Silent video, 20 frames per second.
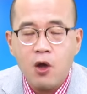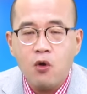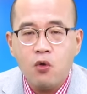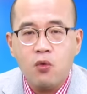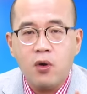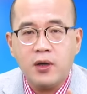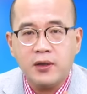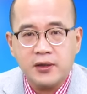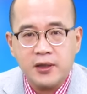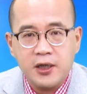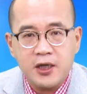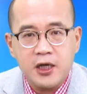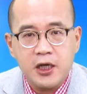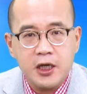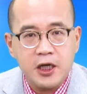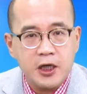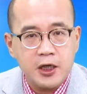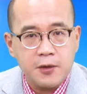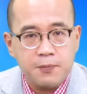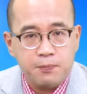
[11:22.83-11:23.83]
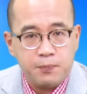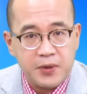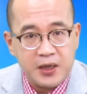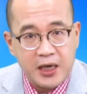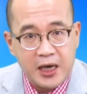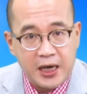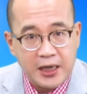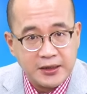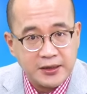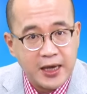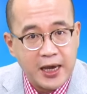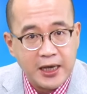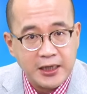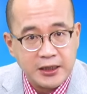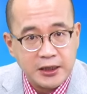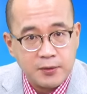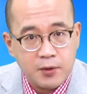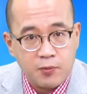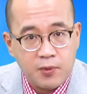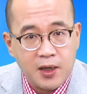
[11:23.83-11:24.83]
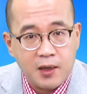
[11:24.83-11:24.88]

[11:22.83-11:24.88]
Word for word: 我特别在基本